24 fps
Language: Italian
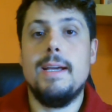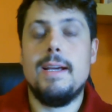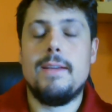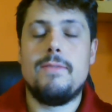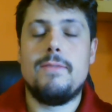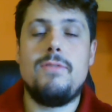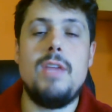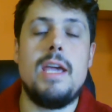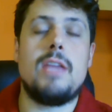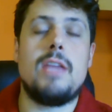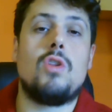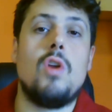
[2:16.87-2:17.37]

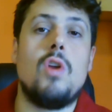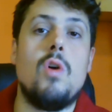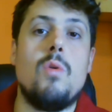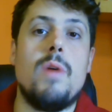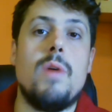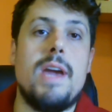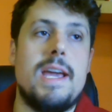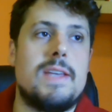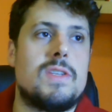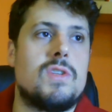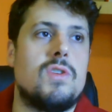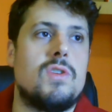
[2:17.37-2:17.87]
Detto
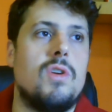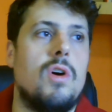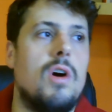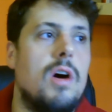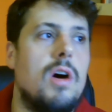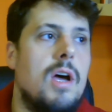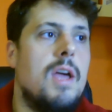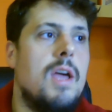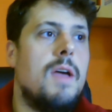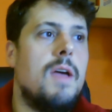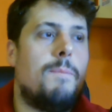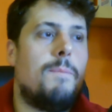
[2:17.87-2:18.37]

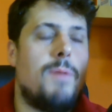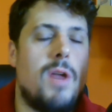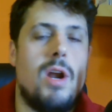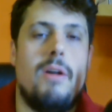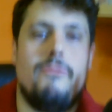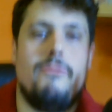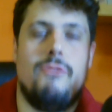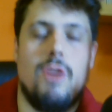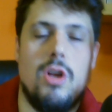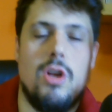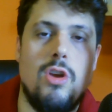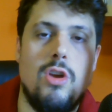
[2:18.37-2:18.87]
questo, però
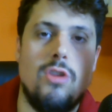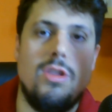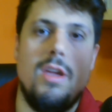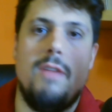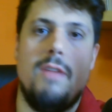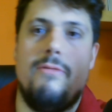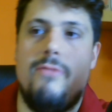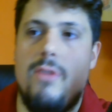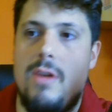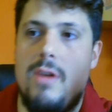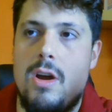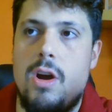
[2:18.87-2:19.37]
voglio
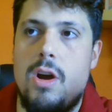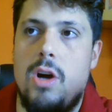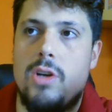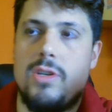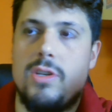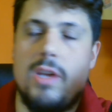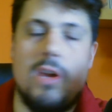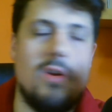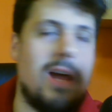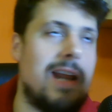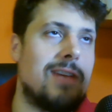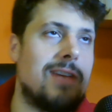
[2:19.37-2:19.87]
dirvi una
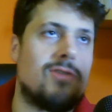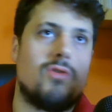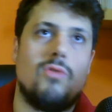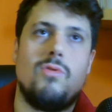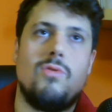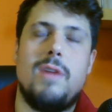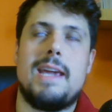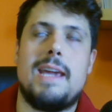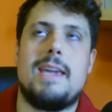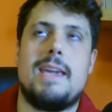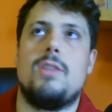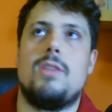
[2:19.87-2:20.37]
cosa, noi adesso
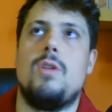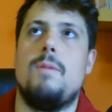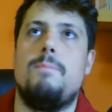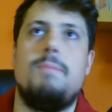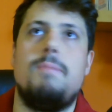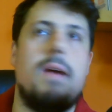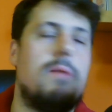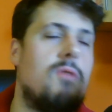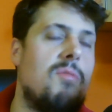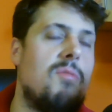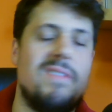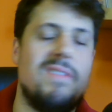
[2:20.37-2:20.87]
non è che
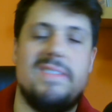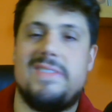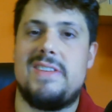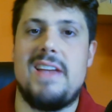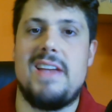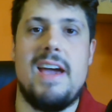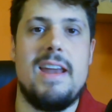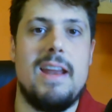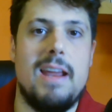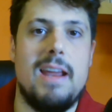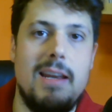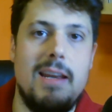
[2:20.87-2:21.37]
dobbiamo
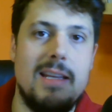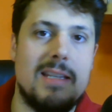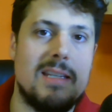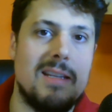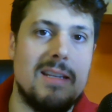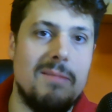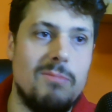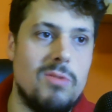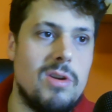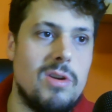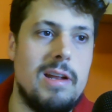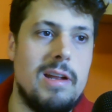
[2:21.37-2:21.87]
pensare che
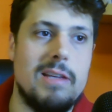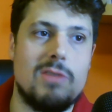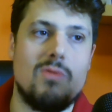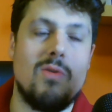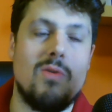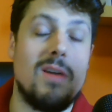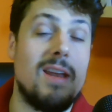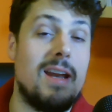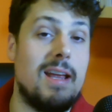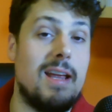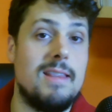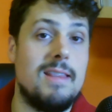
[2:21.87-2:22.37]
l'Istanbul è una
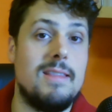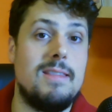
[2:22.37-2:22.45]
squadra,